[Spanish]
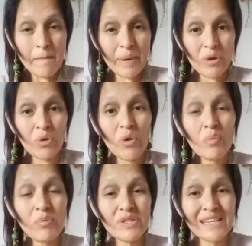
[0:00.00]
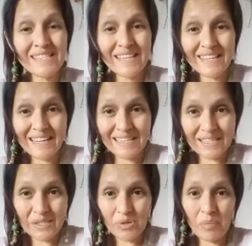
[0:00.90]
pero no hay mucha
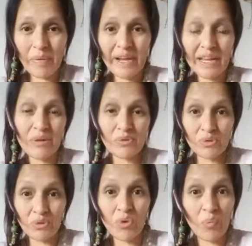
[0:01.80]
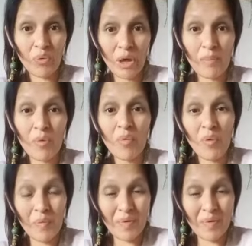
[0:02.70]
señalización para que nosotros nos podamos